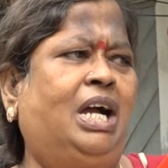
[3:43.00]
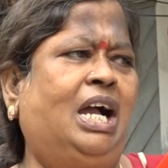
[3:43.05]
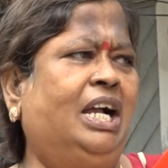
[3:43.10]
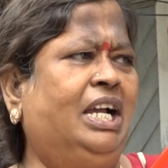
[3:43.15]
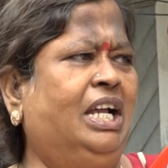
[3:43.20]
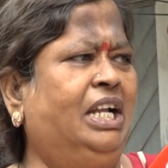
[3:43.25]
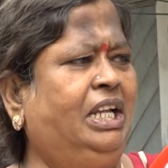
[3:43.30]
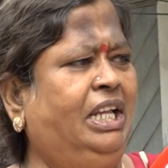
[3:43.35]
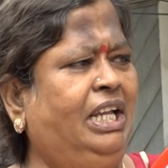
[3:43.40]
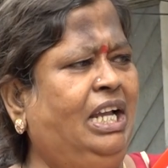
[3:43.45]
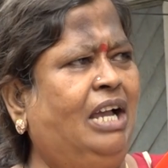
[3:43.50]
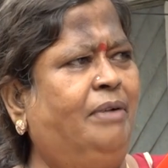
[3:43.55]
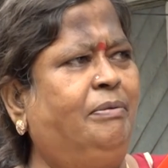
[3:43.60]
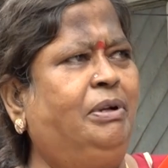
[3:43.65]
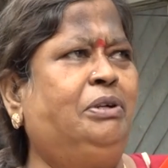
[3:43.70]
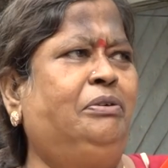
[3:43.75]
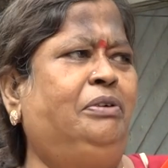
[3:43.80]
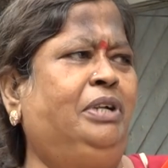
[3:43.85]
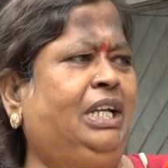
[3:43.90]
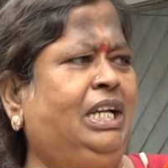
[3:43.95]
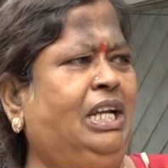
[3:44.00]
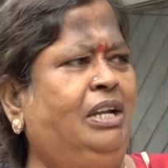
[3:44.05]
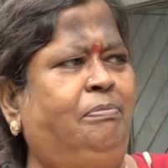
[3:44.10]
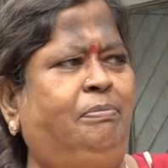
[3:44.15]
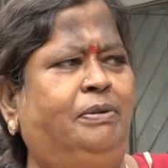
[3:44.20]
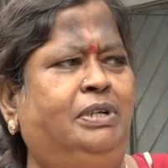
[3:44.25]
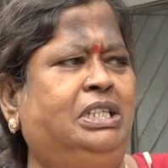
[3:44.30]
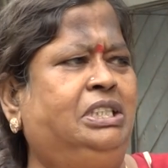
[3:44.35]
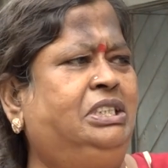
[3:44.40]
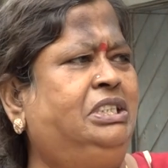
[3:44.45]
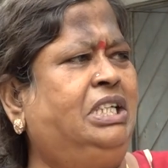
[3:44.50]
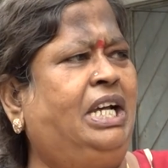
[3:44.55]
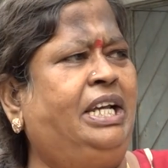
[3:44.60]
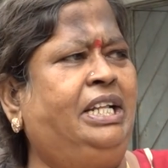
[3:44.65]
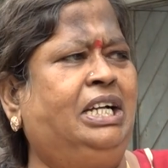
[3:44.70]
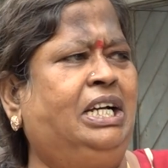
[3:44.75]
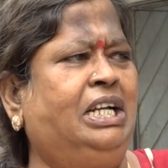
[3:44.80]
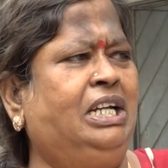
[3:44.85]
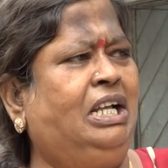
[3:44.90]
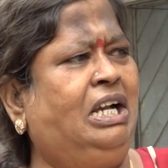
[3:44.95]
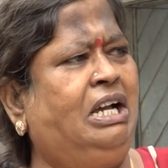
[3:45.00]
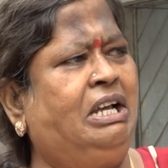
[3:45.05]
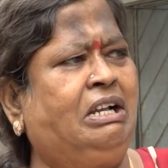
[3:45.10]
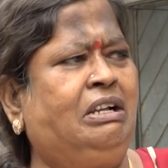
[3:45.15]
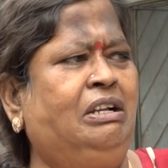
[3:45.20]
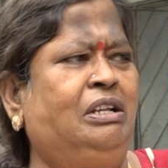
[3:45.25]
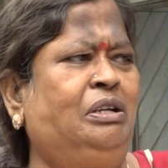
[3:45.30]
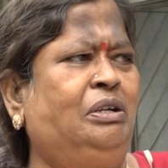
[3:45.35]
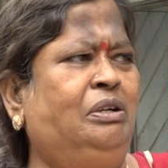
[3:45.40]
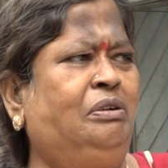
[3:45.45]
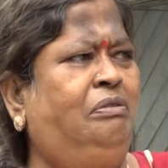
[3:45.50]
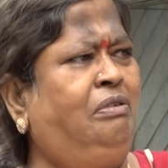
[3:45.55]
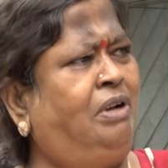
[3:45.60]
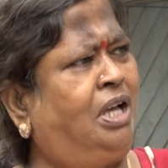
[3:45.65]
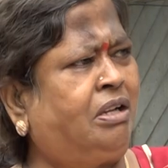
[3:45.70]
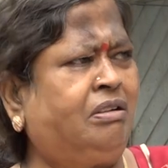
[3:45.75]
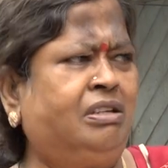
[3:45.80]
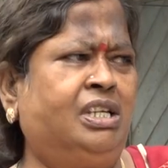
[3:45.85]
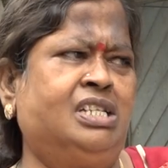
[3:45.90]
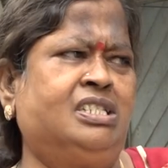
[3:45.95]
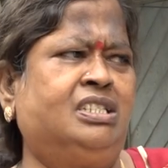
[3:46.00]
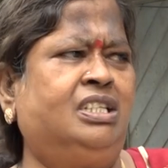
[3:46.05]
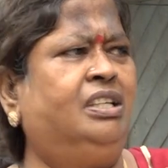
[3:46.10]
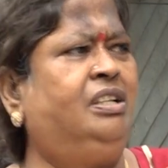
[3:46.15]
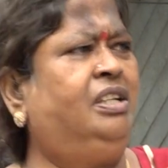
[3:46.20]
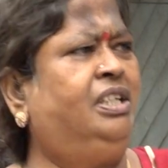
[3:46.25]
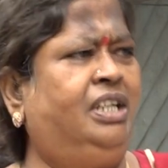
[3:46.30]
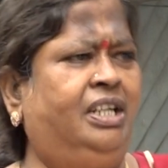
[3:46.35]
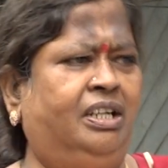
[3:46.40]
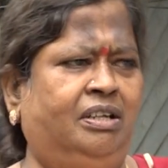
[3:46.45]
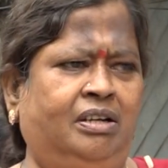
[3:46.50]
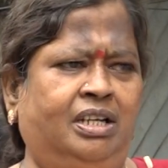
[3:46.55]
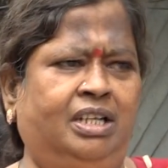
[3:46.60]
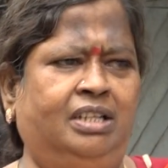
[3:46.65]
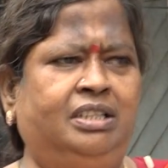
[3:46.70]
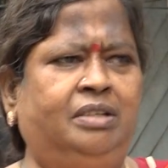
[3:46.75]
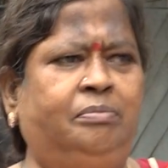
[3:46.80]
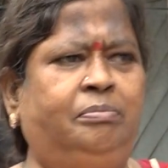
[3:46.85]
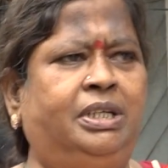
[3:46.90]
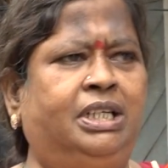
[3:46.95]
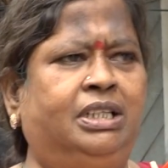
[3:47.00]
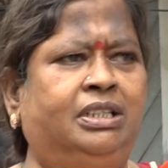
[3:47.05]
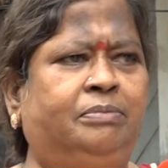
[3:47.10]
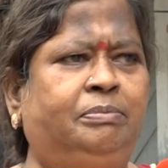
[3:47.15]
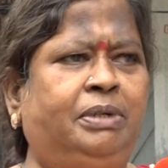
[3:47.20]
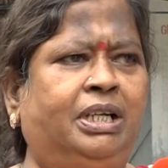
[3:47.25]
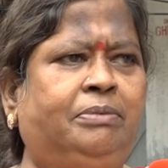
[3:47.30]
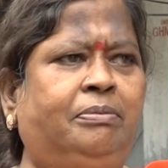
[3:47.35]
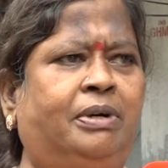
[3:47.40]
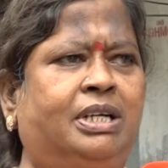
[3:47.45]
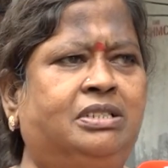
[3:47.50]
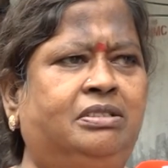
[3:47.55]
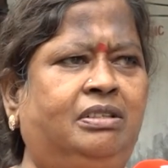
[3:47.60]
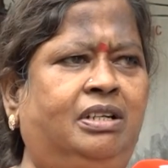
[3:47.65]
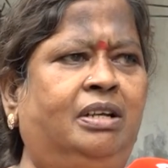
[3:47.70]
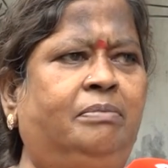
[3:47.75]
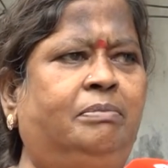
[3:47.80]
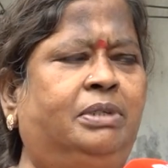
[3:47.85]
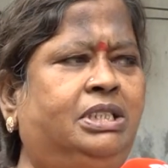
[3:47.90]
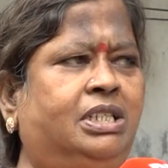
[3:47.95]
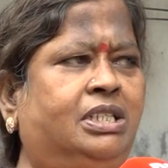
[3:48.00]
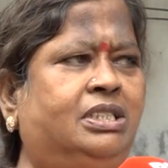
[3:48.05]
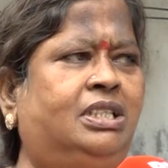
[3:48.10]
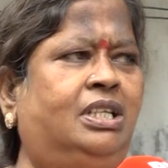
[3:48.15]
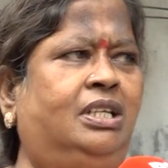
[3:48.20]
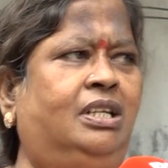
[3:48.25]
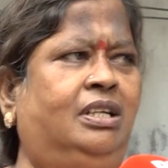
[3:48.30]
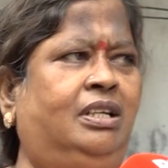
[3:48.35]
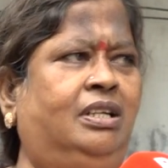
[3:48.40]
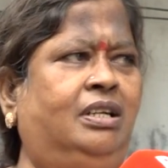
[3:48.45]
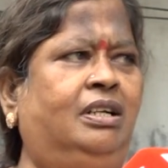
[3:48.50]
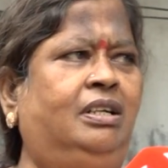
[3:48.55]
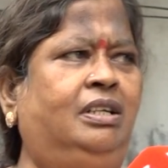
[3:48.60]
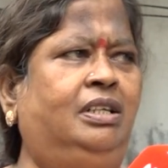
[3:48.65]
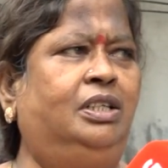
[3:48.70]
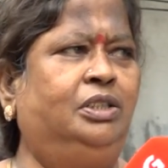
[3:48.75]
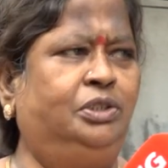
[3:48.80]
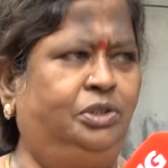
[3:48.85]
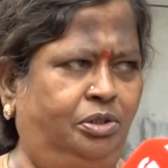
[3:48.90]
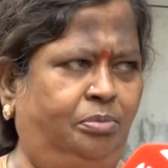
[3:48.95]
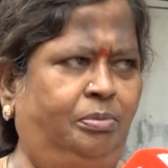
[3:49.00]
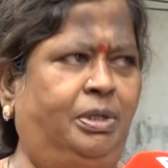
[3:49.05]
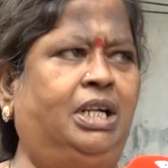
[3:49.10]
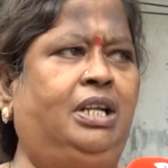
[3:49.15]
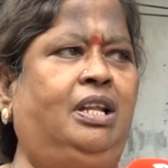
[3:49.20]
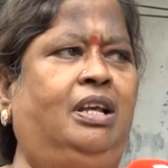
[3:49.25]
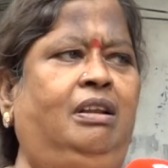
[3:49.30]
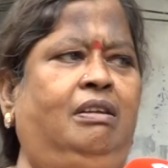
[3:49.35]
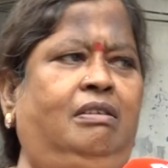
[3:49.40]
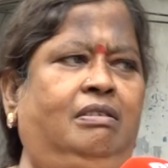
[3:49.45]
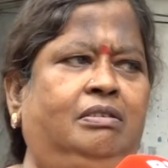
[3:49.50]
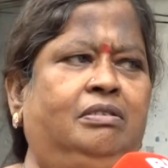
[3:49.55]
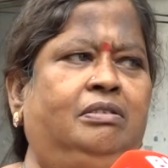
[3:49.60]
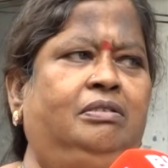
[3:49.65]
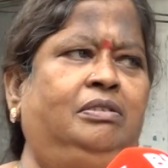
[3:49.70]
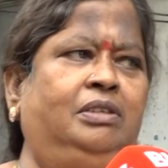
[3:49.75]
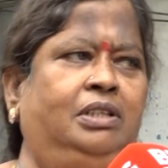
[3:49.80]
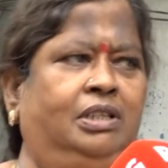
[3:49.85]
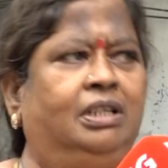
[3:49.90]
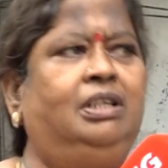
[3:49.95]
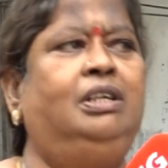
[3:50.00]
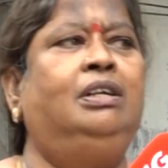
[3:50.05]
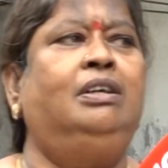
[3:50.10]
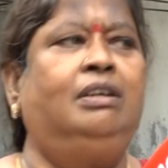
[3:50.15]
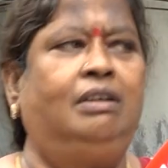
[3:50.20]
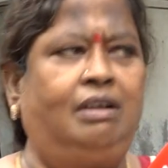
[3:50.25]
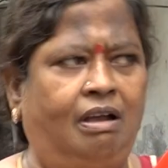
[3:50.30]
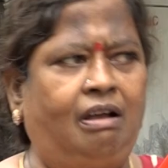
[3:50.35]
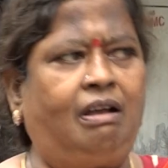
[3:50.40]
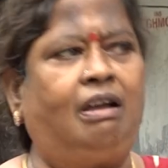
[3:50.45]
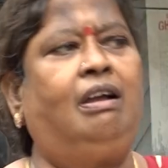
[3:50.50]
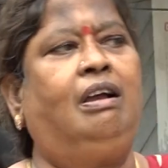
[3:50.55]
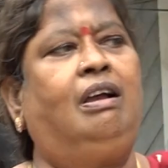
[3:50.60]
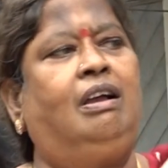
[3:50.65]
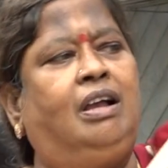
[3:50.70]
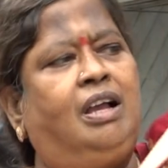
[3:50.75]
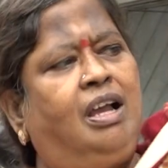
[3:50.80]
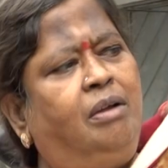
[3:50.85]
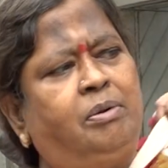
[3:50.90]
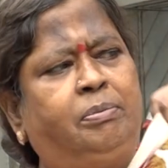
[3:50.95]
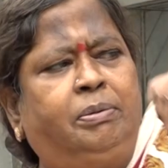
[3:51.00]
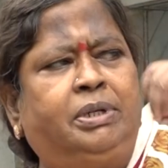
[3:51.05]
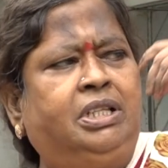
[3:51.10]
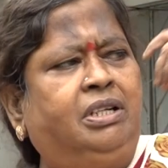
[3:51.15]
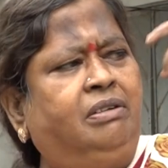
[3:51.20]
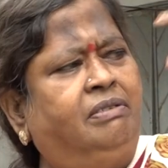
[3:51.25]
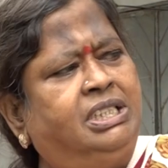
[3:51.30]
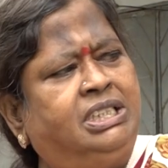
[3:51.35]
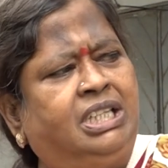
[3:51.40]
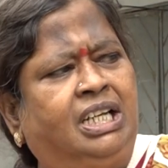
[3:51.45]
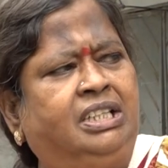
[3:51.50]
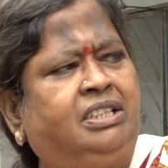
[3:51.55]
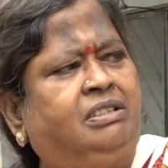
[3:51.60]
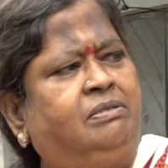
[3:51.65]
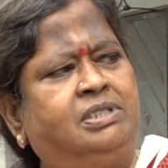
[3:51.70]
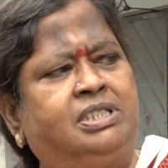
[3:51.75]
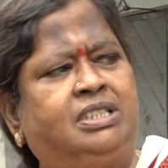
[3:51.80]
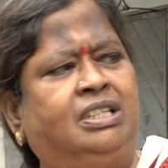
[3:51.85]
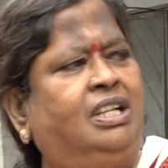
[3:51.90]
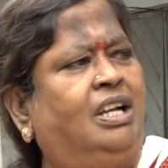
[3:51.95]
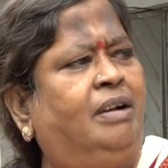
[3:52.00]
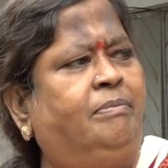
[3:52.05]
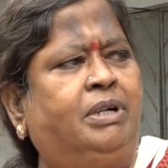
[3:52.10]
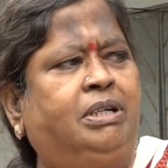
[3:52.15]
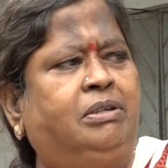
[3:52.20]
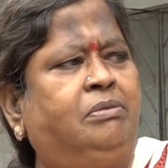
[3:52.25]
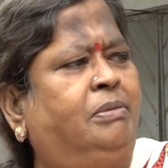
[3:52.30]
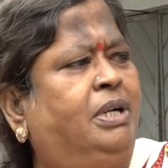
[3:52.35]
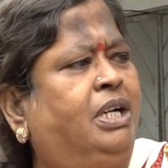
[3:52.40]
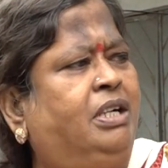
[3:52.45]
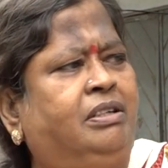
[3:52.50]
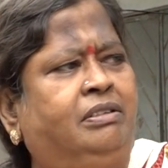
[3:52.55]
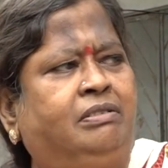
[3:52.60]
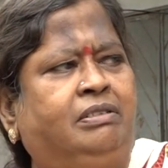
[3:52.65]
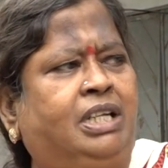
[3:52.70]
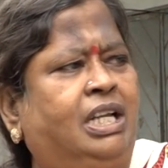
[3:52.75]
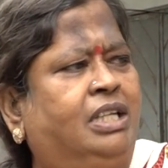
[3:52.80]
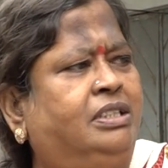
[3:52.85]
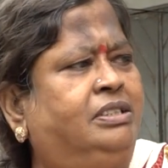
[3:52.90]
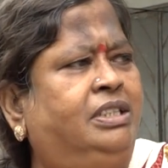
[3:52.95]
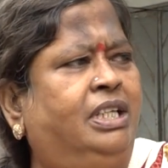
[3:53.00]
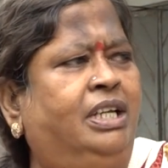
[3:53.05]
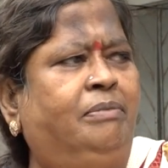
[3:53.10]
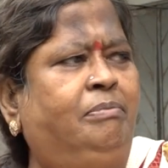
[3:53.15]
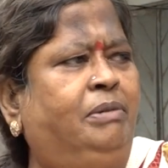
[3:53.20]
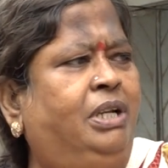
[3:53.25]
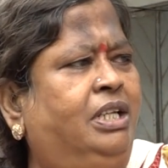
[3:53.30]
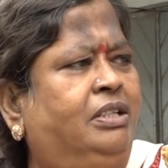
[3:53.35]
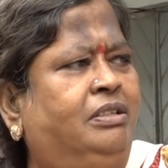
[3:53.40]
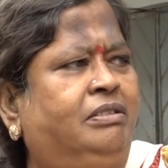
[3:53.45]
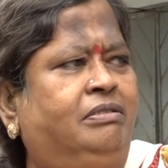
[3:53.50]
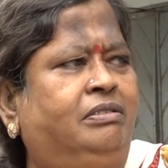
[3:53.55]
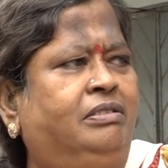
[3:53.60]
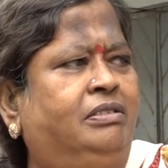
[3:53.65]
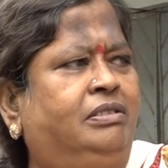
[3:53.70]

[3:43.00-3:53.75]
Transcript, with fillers: బాగా అంటే ఆమె డ్యూటీకి వెళ్ళిపోయి ఐదు గంటల వర్క్ చేస్తుంది బిగ్ బాస్ లో ఏమి వచ్చేస్తుంది అంట జొమాటోలో ఆమె పొద్దున పోయి సాయంత్రం వస్తుంది ఆమెకు మాకు టచ్ ఏమి లేదు